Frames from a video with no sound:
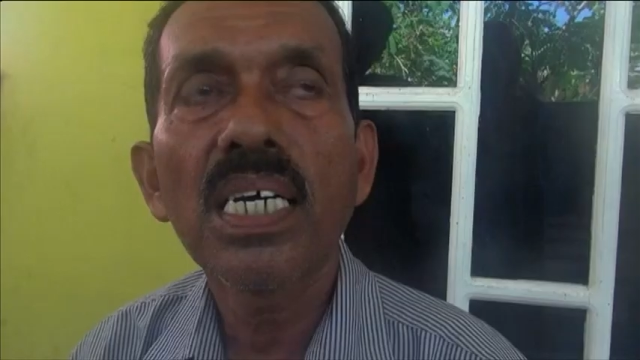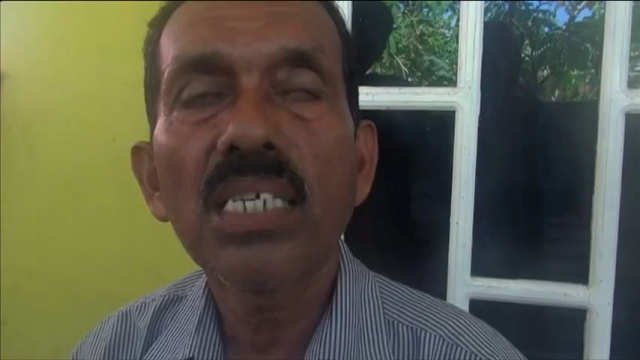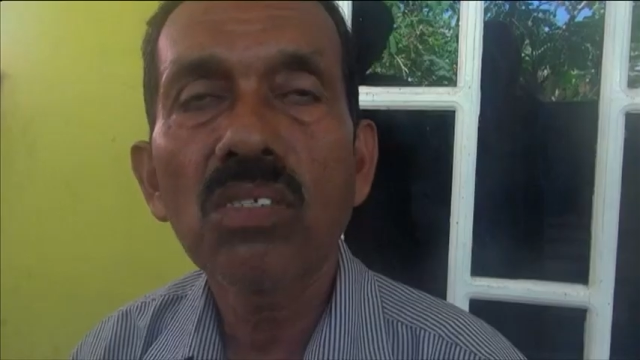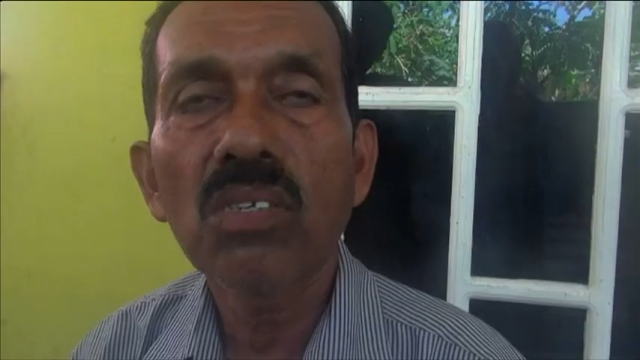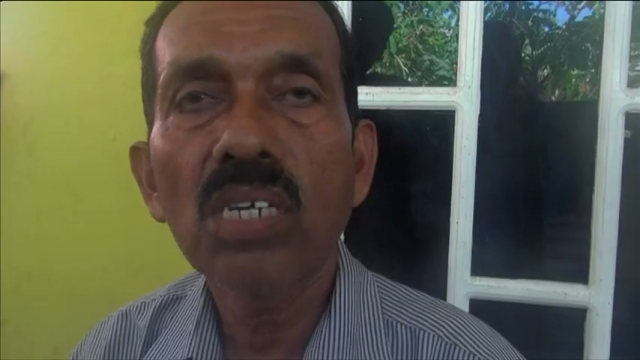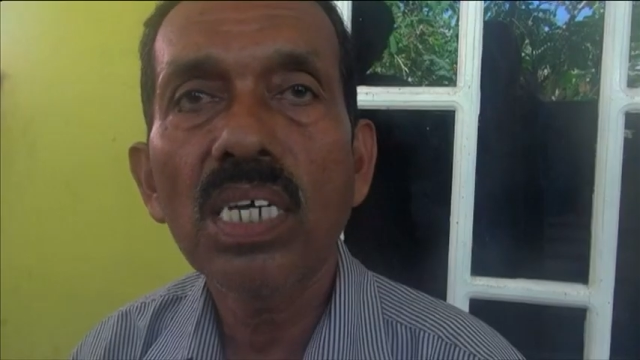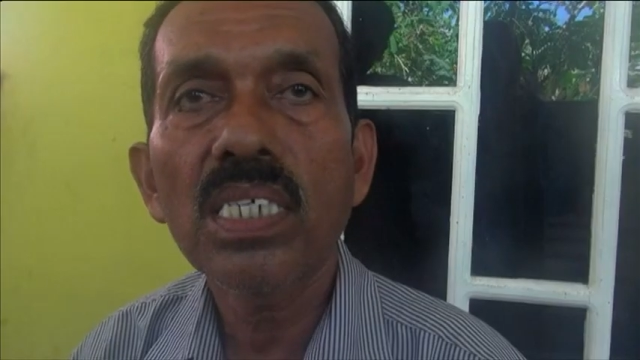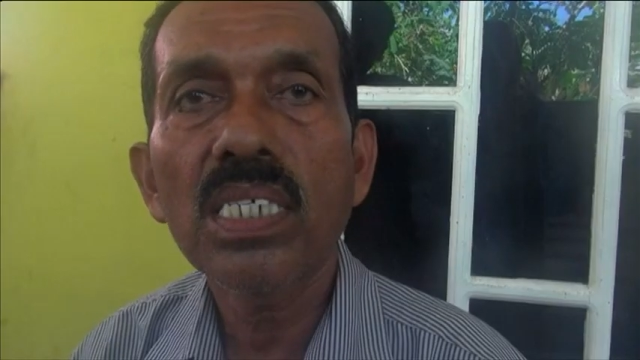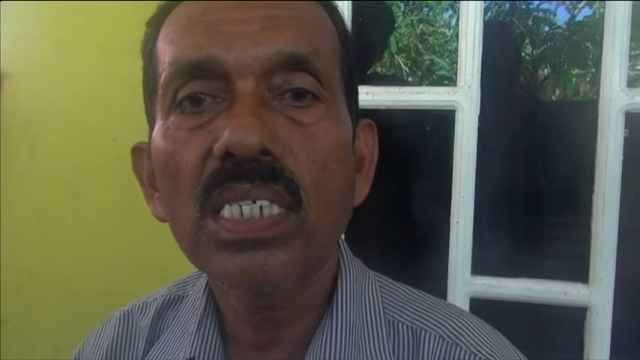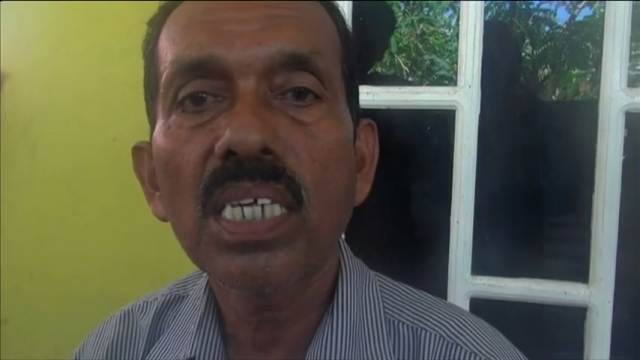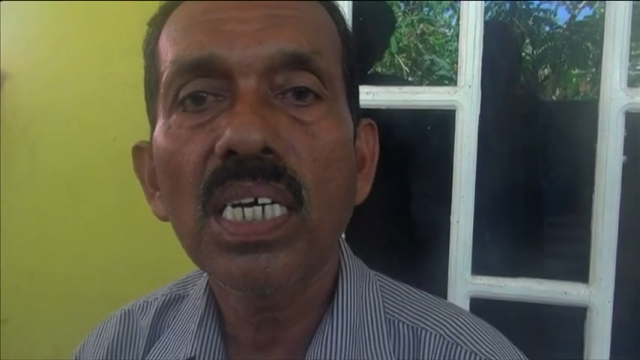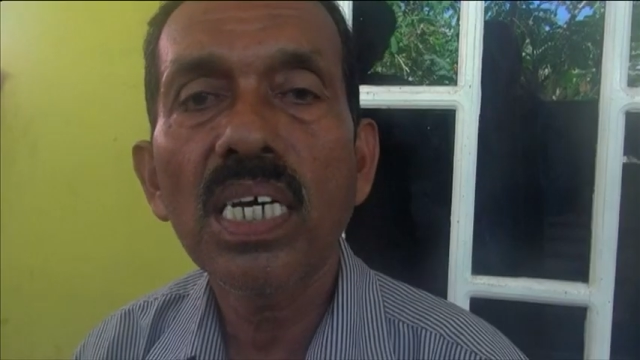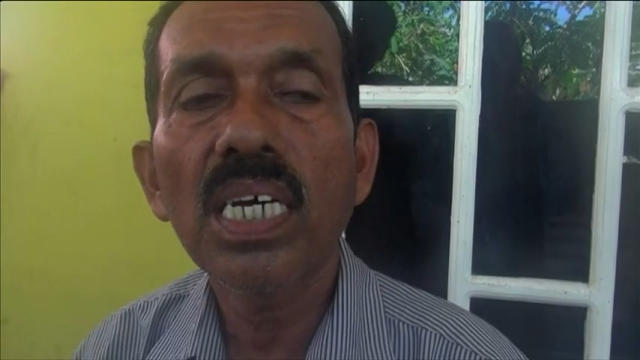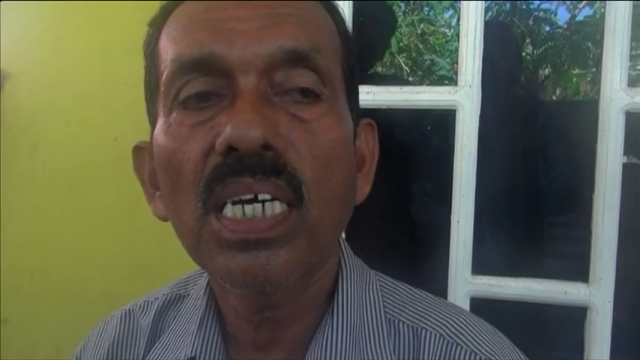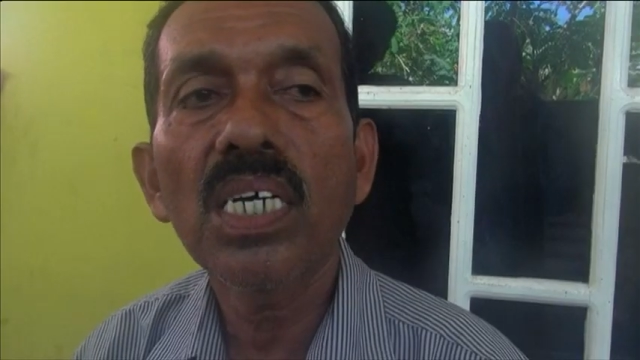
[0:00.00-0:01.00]
Sudah
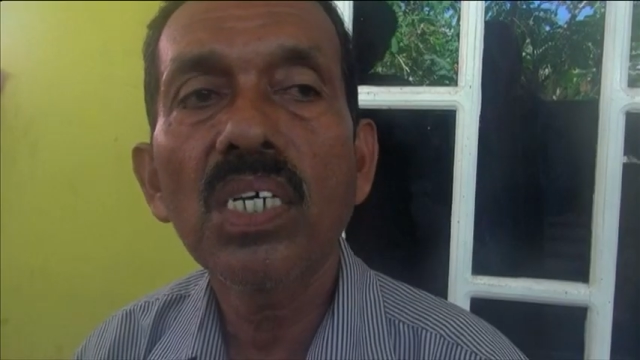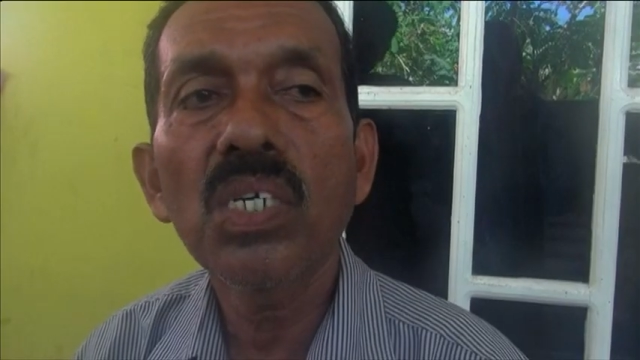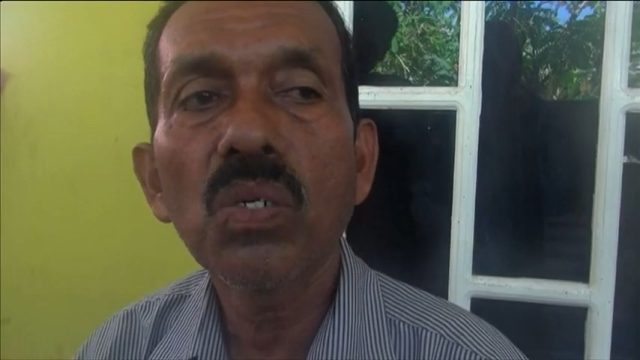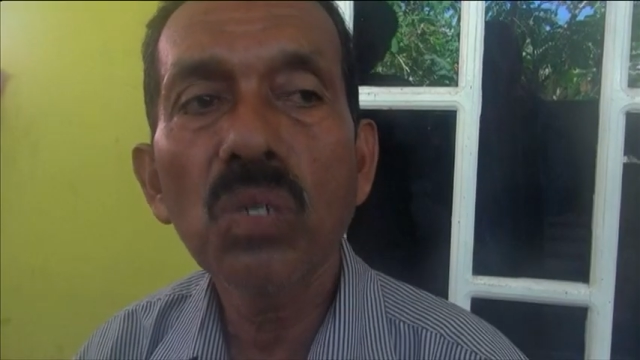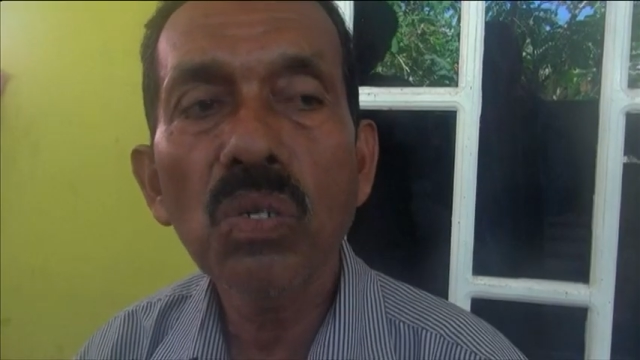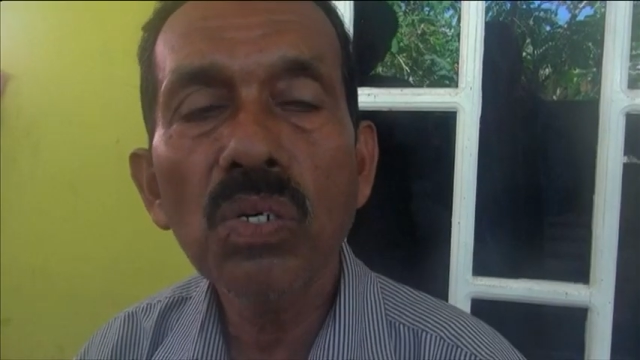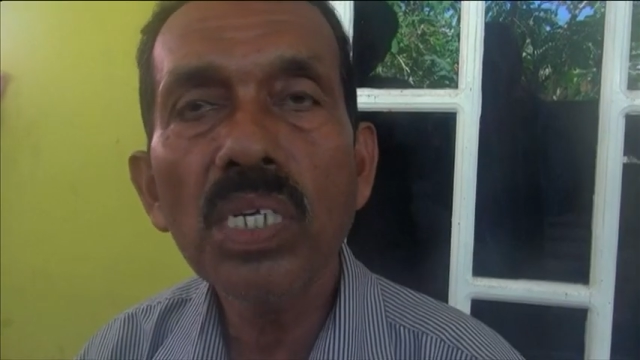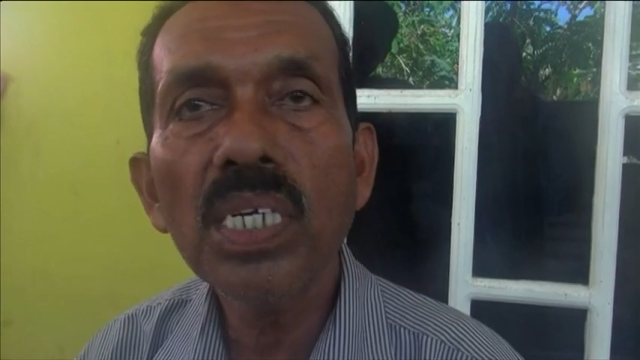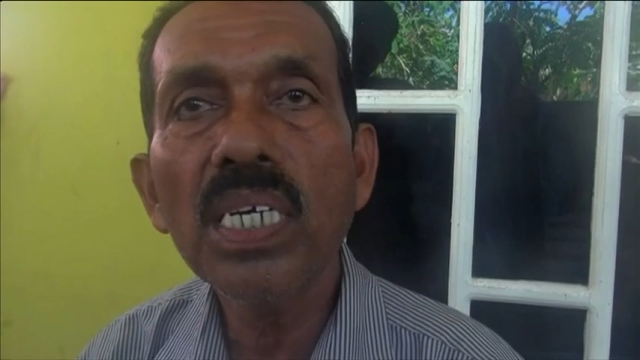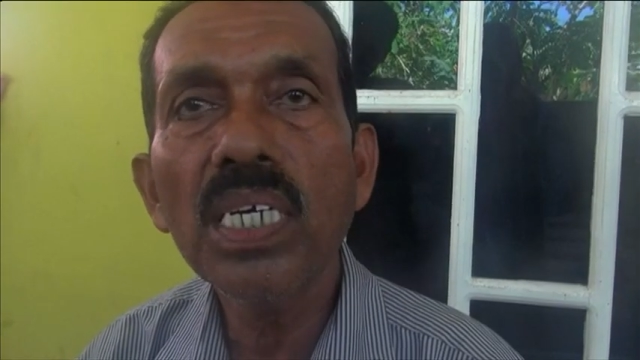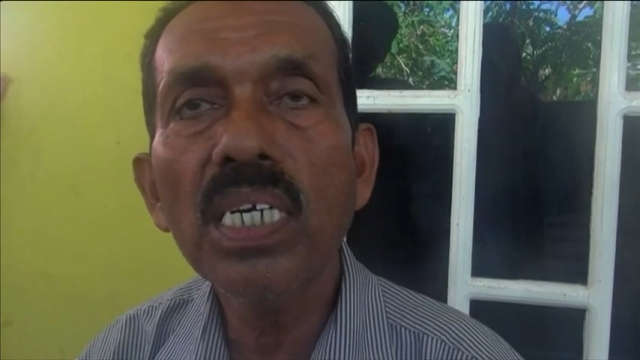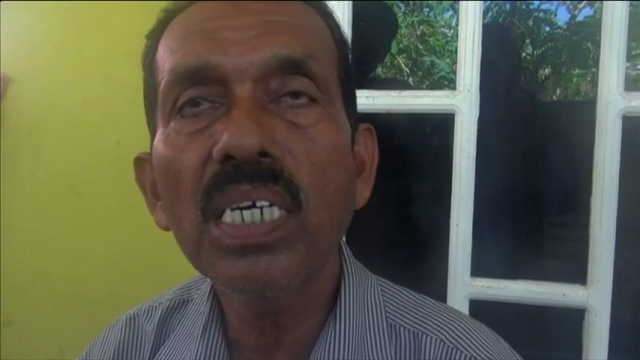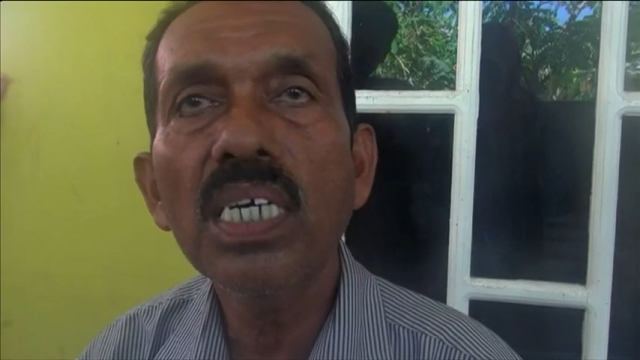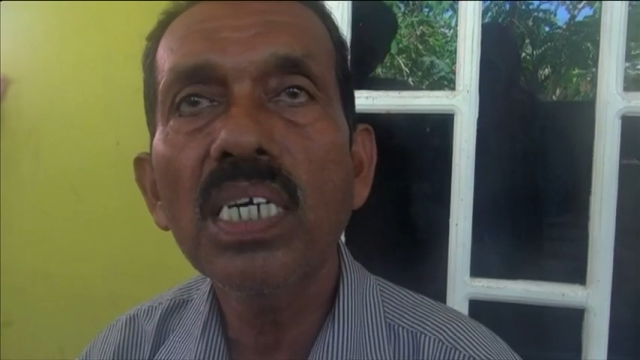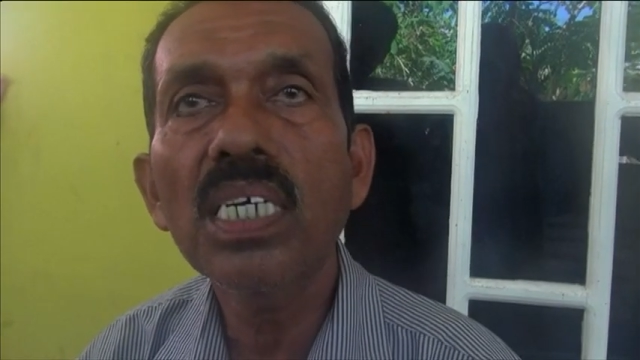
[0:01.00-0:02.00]
sejak
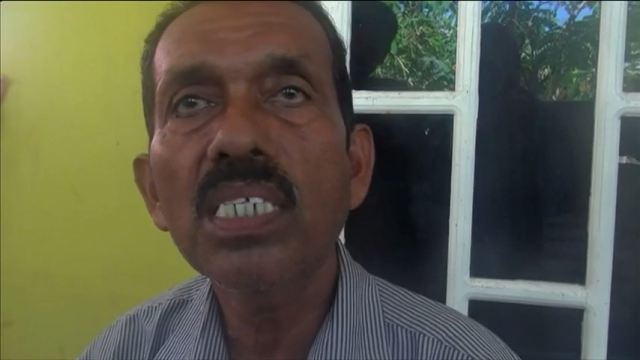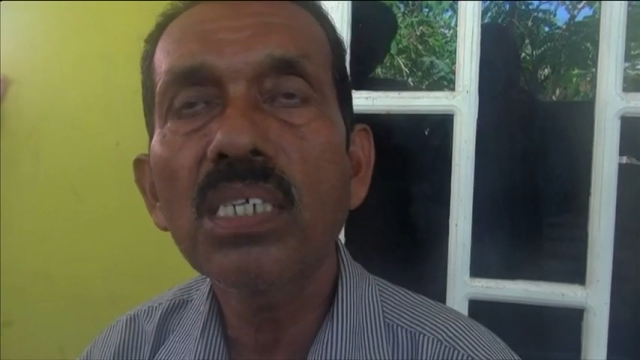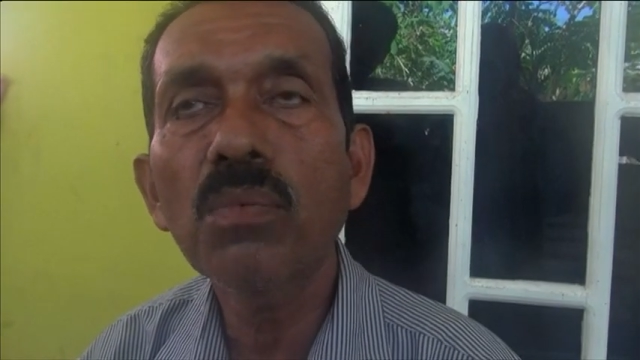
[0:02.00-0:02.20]
bulannya